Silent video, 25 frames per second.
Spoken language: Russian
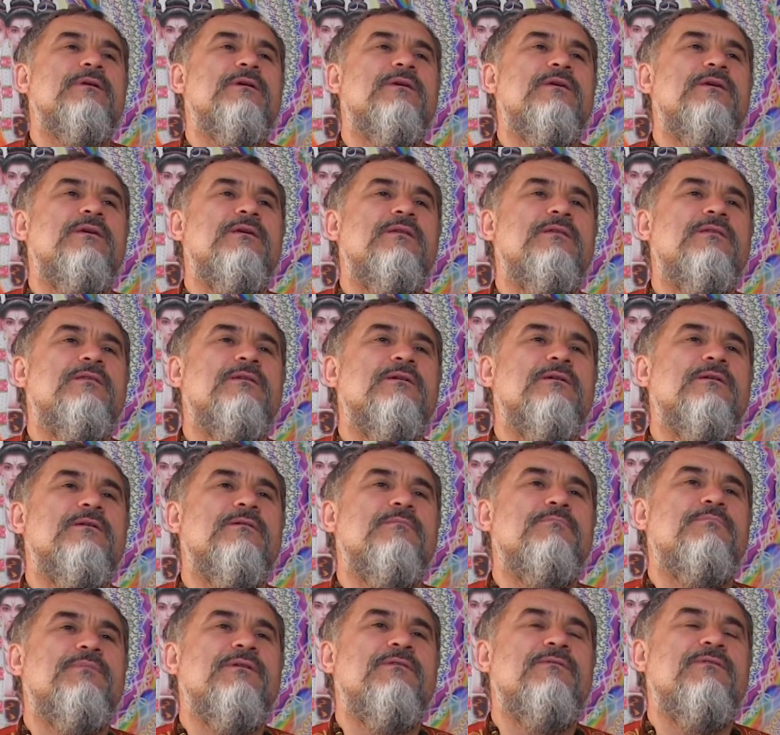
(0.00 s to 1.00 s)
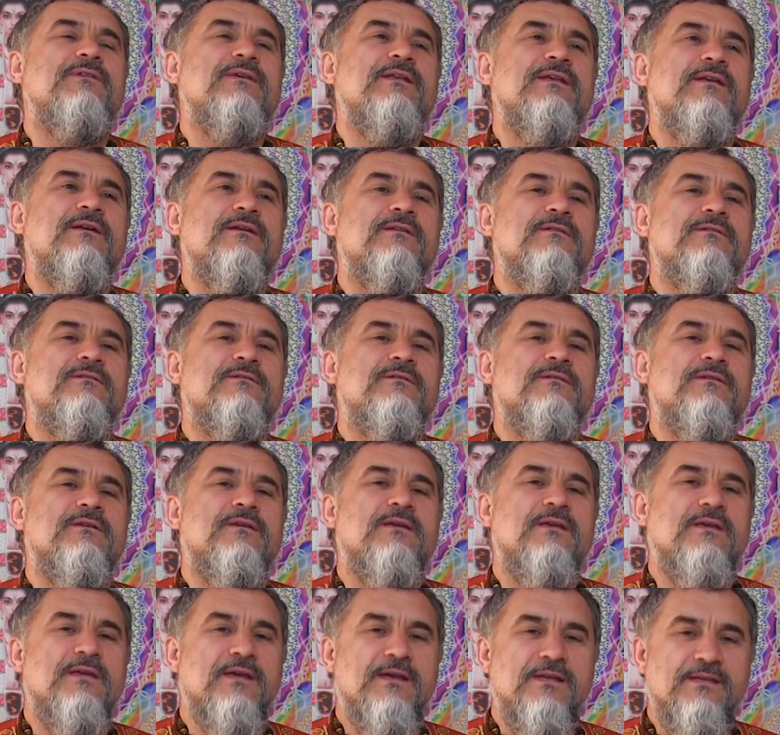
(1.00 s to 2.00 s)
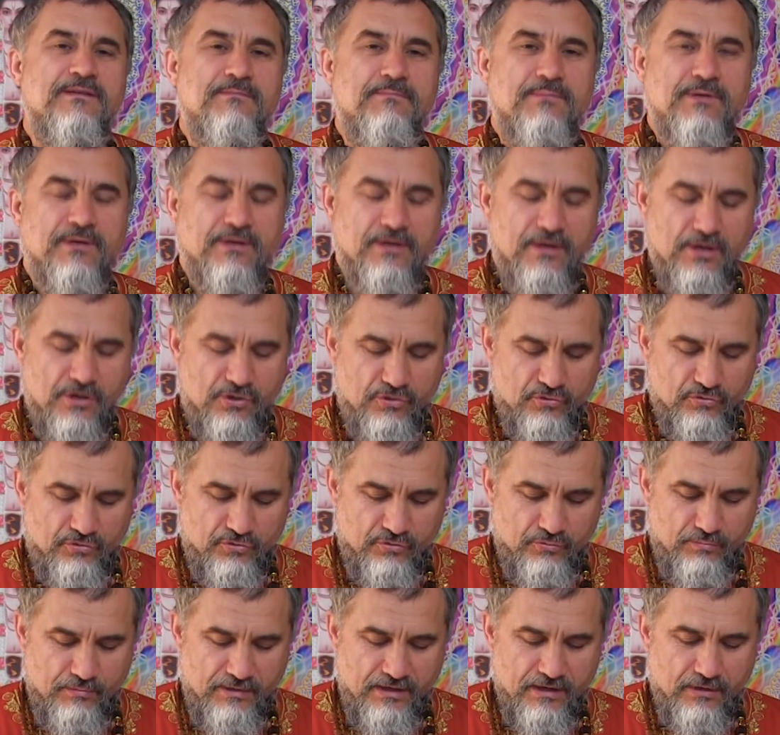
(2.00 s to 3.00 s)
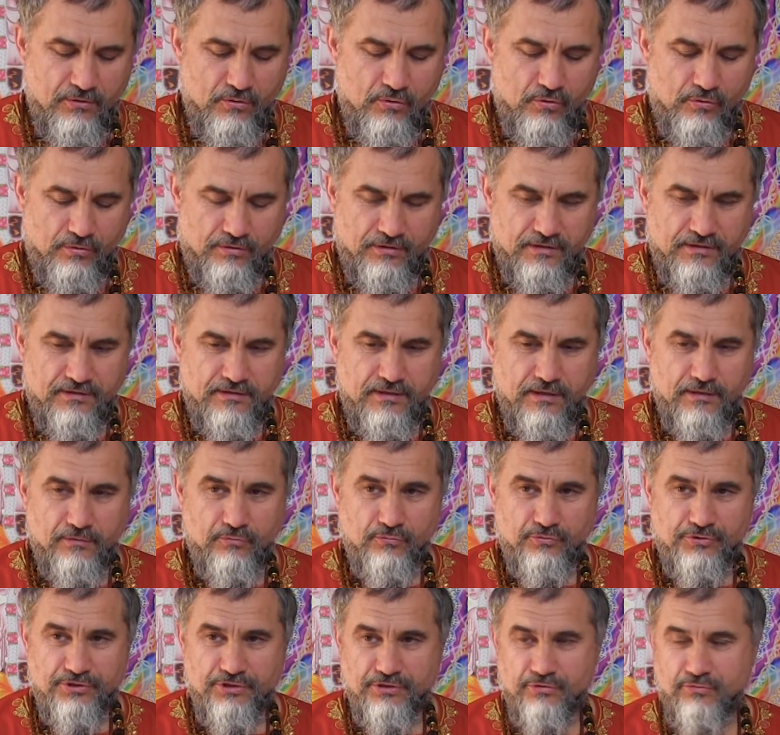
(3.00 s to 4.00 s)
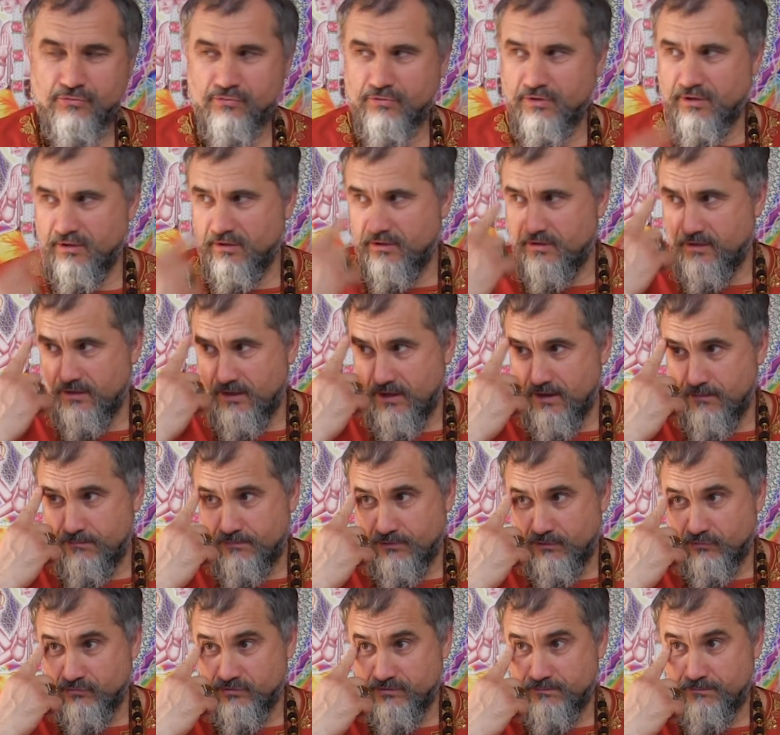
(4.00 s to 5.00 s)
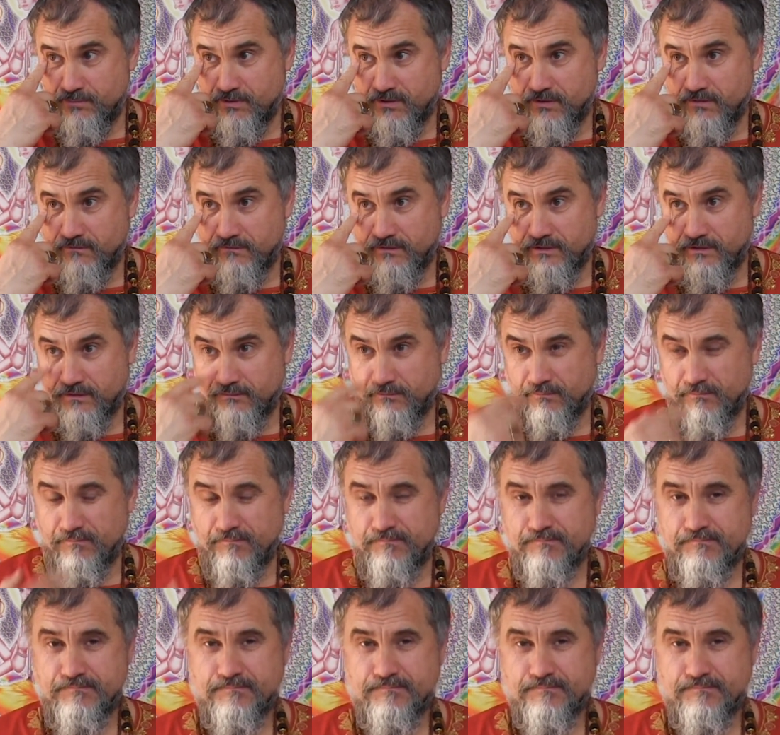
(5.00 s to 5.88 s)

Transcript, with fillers: какие-то преференции, и я теперь горжусь. У меня гордость, я лучше других, я преуспел в этом